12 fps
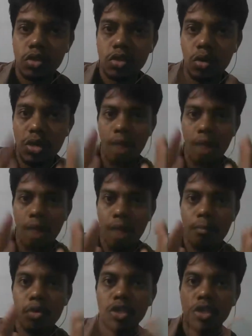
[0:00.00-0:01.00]
సో ఈ జాబ్
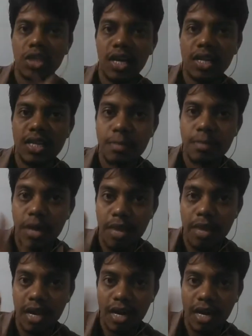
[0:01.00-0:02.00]
పోస్టింగ్ అనేది మనం
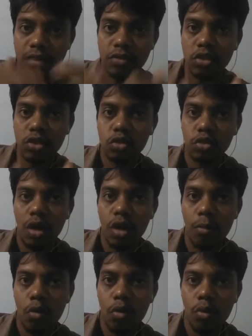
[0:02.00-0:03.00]
ఎక్కడ
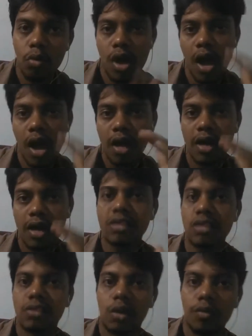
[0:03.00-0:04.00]
నివసిస్తున్నామో అక్కడే
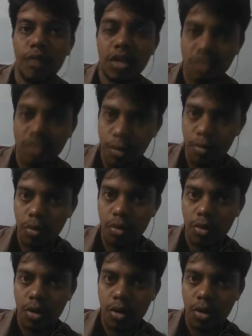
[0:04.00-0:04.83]
ఇస్తారు ఫర్ ఎగ్జాంపుల్